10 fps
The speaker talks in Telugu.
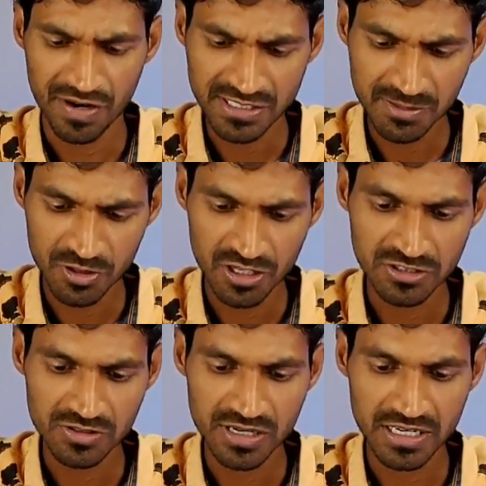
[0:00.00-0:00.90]
ఫ్రెండ్స్
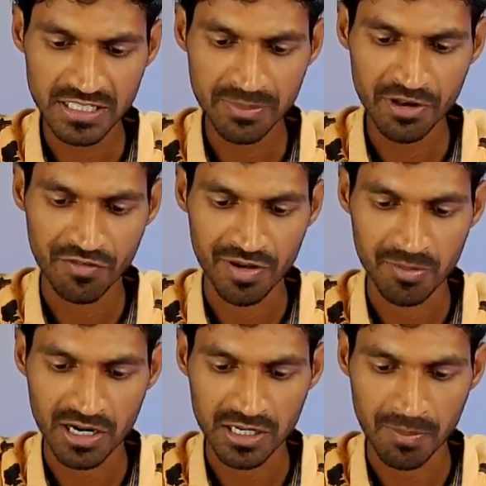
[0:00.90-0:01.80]
ముందుగా చూసినట్టయితే మీరు
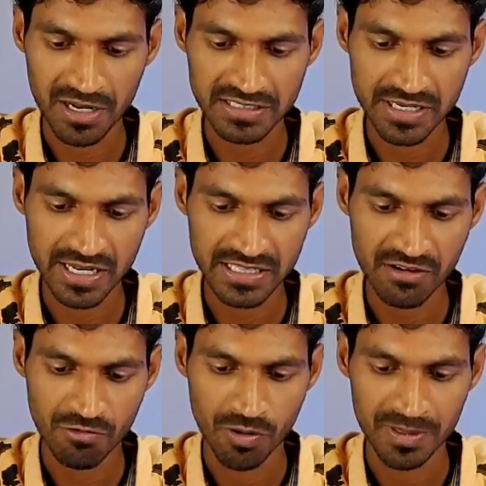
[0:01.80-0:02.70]
ఫ్లిప్కార్ట్ అప్లికేషన్
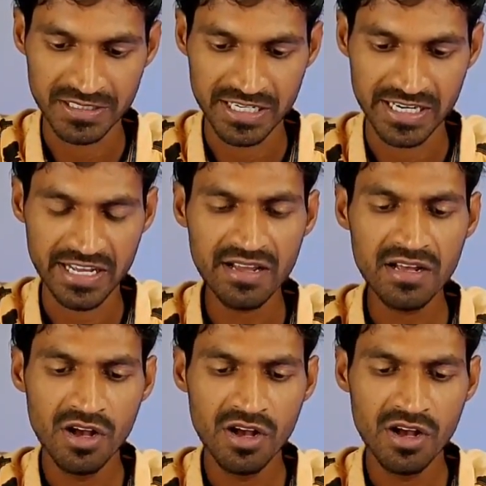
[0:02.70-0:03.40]
అయితే ఓపెన్ చేయండి